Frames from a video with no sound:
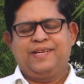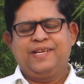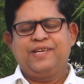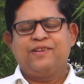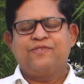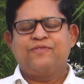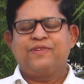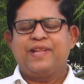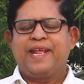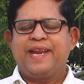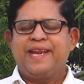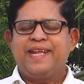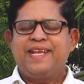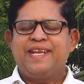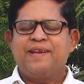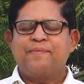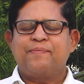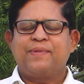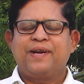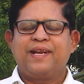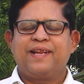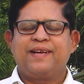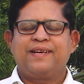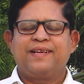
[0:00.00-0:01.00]
இன்னும் நிறைய
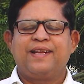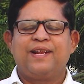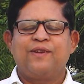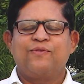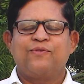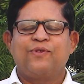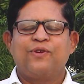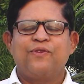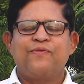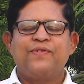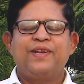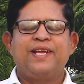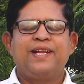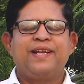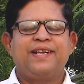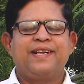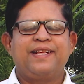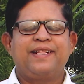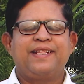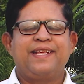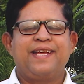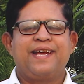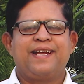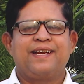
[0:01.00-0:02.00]
பலன்கள் உளவியல்
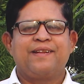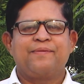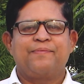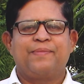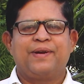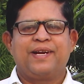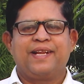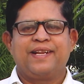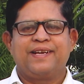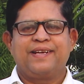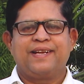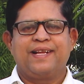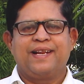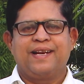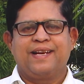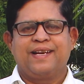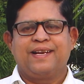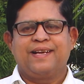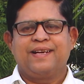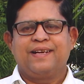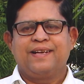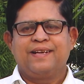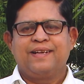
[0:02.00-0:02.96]
ரீதியான பலன்கள்